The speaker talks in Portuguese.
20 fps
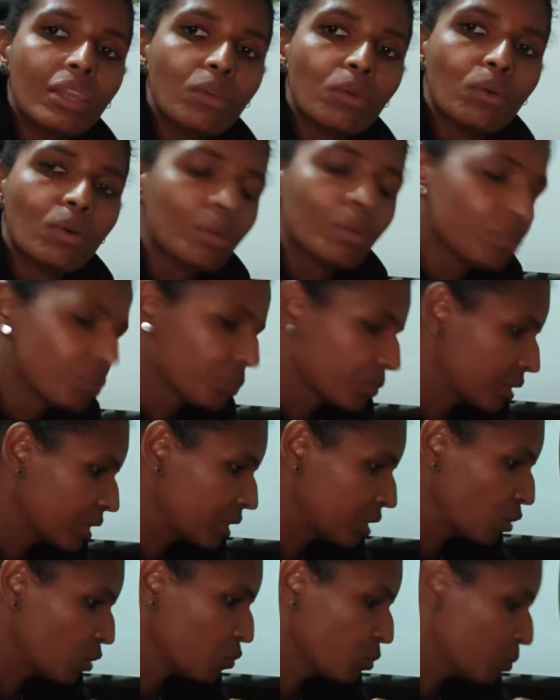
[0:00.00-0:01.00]
ganhou,
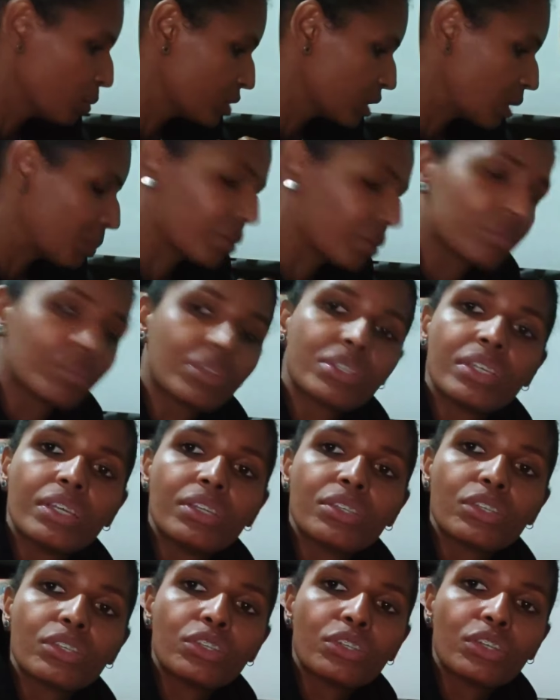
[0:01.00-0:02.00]
então vou mostrar para
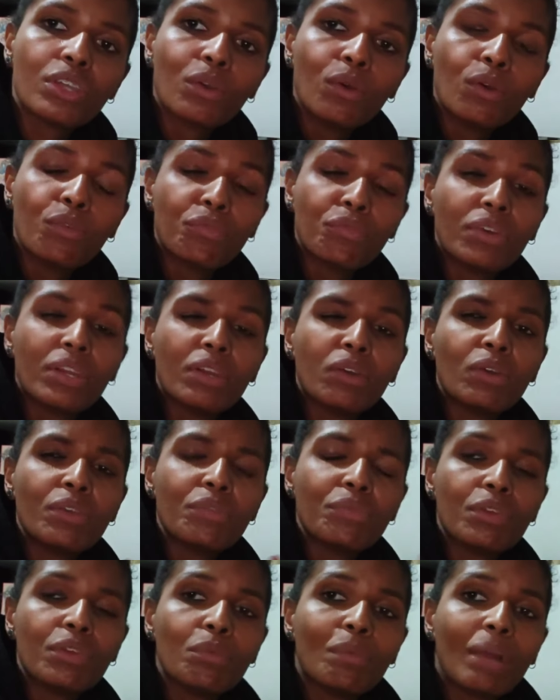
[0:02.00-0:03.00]
vocês que chegou. Foi o
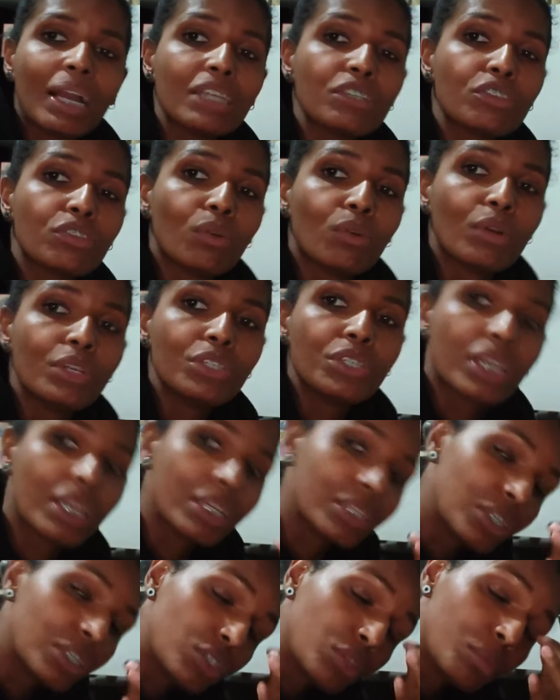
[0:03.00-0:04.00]
envio mais longe
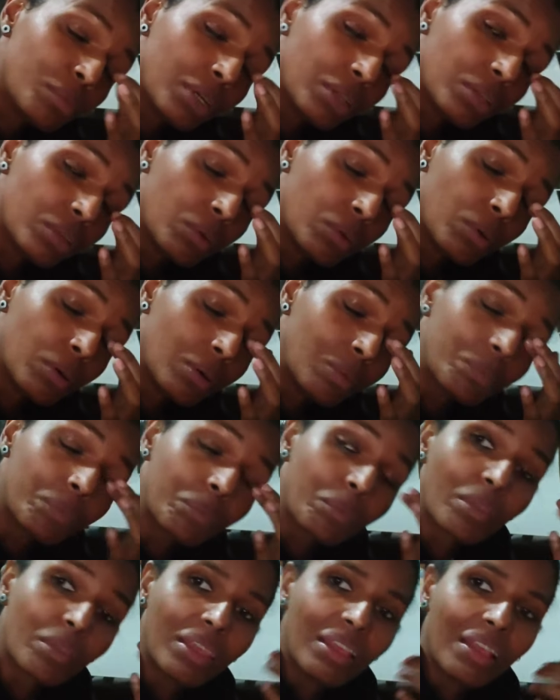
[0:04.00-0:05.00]
que a gente mandou
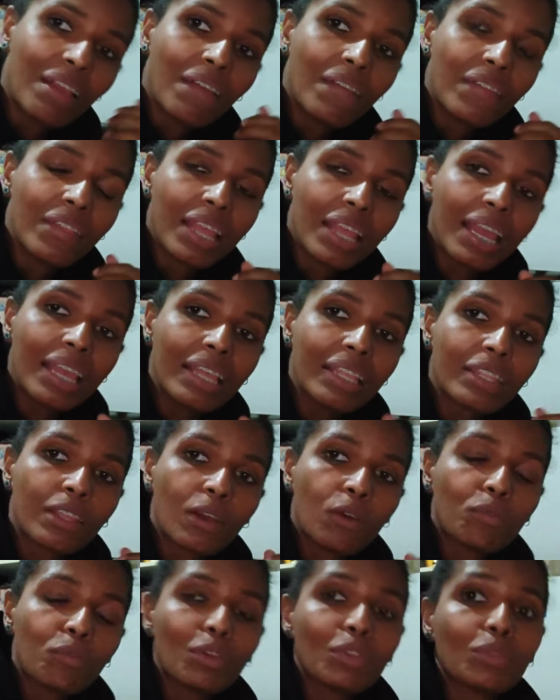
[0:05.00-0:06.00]
né?
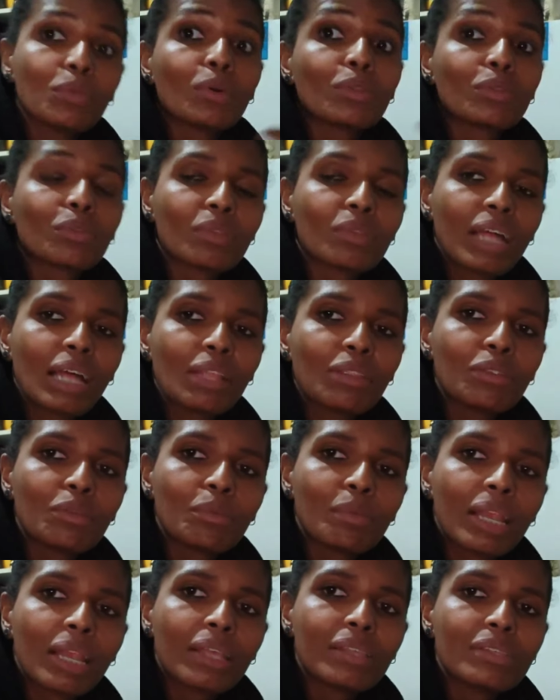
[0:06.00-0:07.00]
Então foi do outro lado
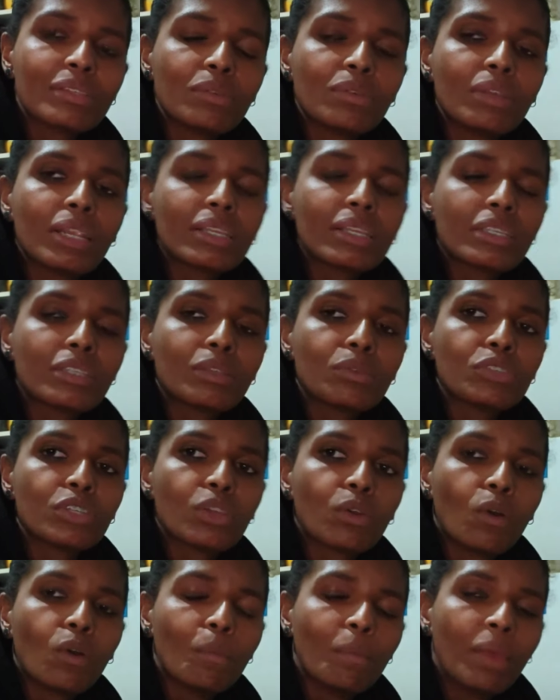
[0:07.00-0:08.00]
do Brasil, graças a Deus
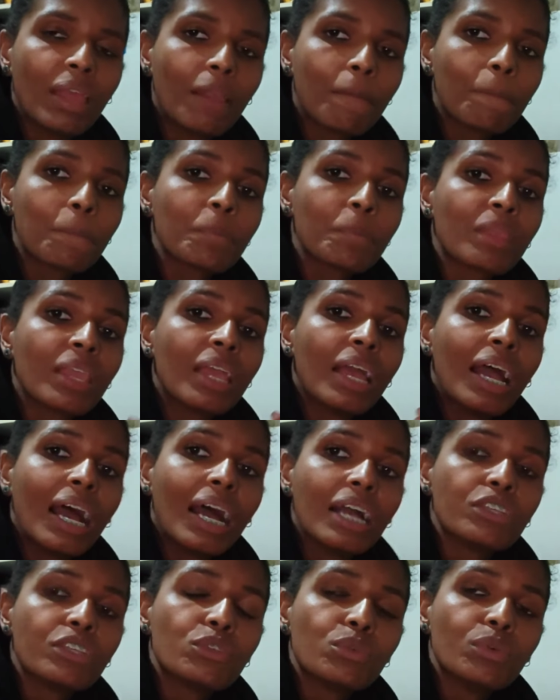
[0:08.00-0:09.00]
chegou bem.
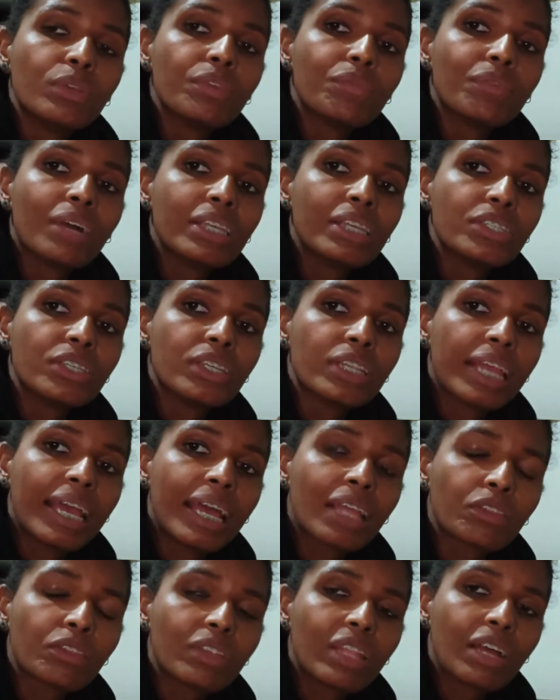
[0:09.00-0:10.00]
A Julie vai
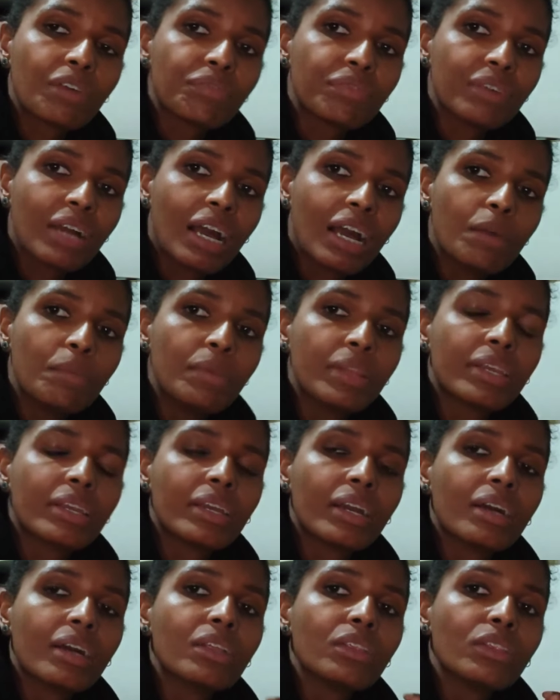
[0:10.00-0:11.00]
direto da
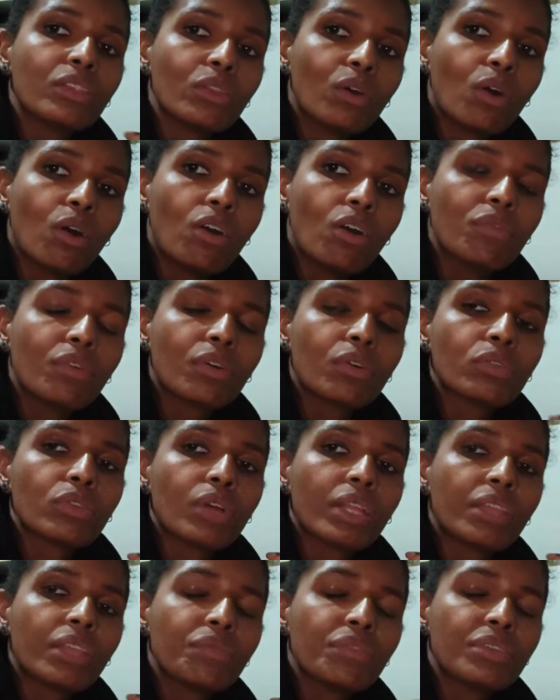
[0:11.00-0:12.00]
fábrica, nova, com
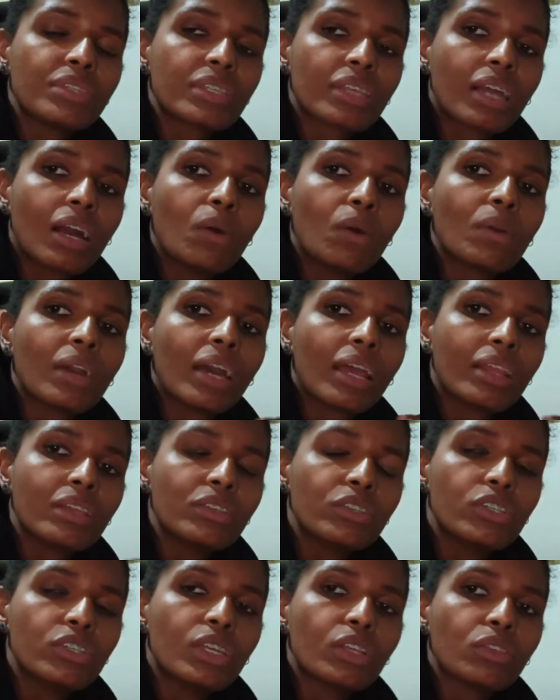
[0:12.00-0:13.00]
nota fiscal,
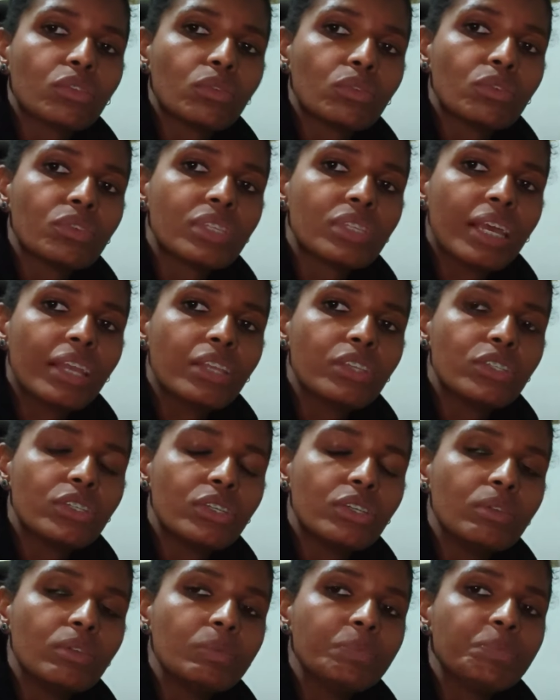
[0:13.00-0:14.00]
garantia, tudo
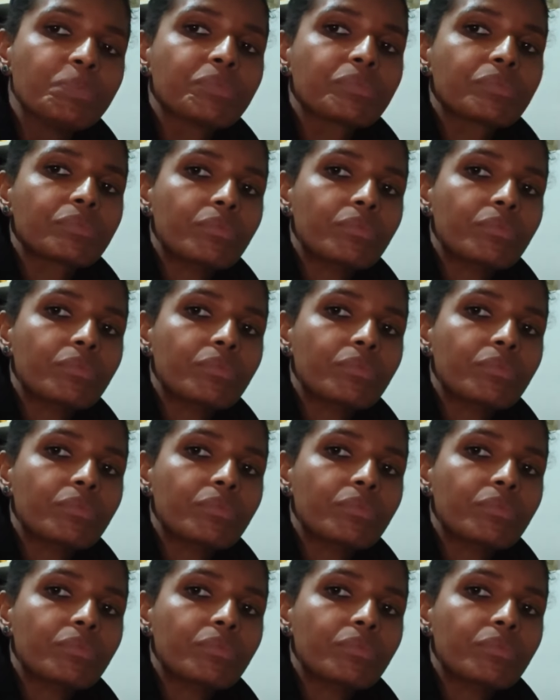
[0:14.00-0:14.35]
certinho,